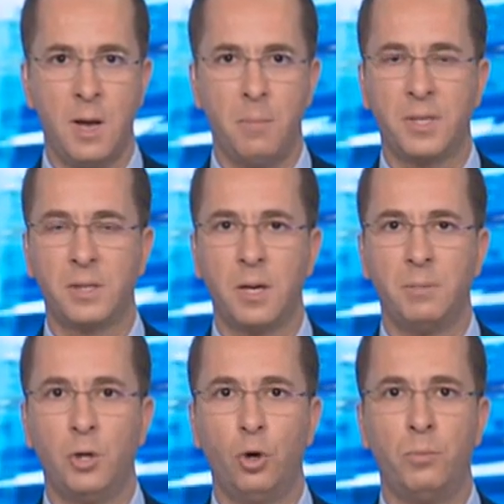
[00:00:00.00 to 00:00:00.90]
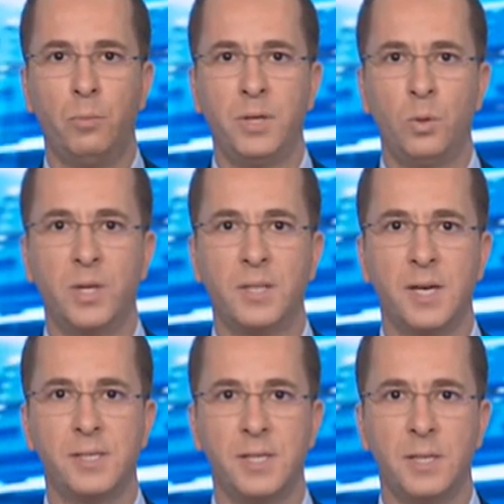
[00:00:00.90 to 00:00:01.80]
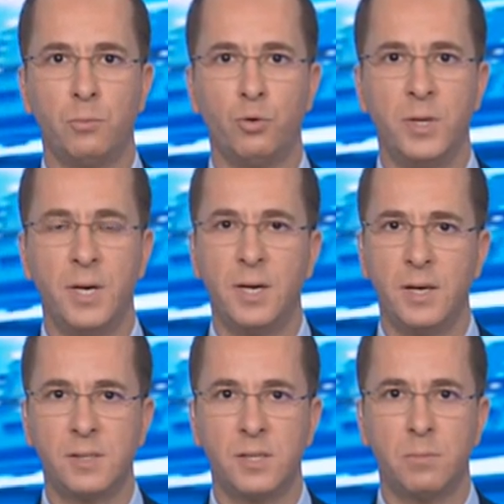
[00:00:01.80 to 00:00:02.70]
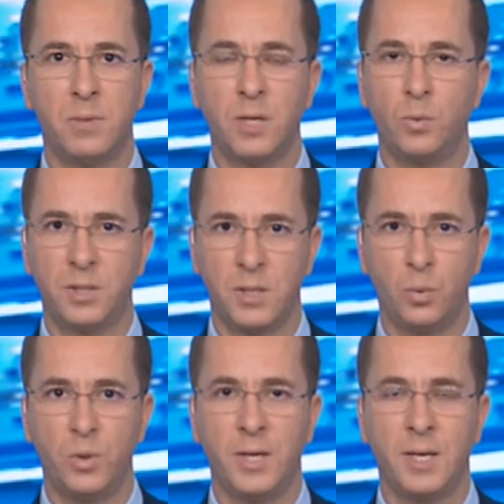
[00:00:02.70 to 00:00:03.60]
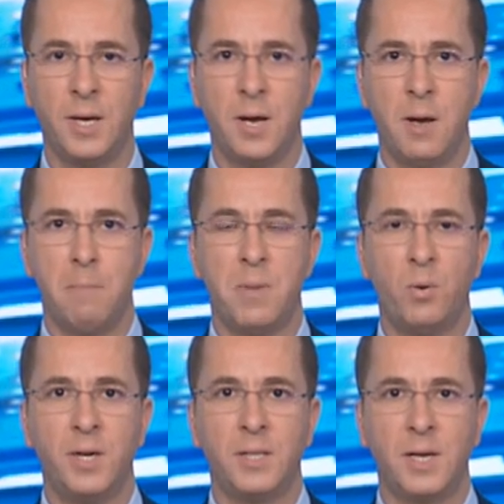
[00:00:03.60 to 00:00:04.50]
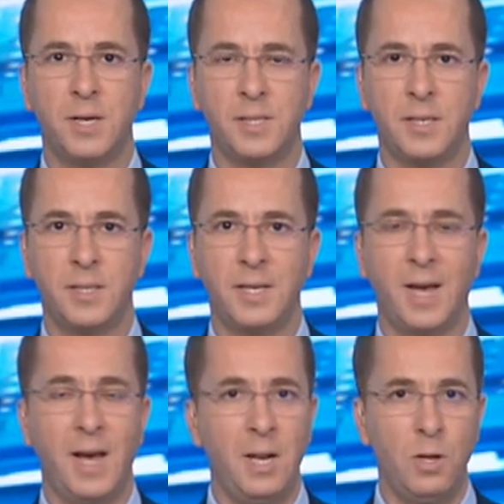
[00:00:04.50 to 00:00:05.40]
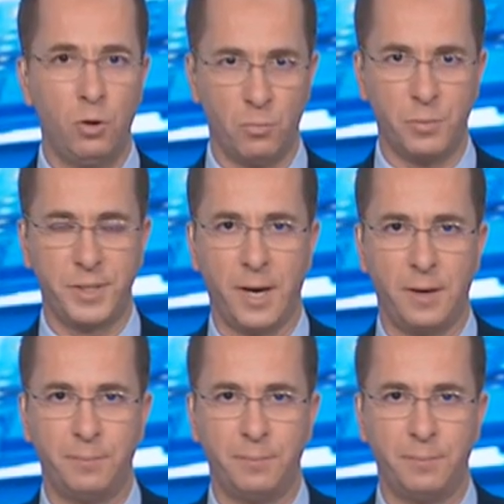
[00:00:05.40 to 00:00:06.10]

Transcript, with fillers: بالطلب العمومي وتحسين مناخ الاستثمار وتنويع موارد الخزينة العمومية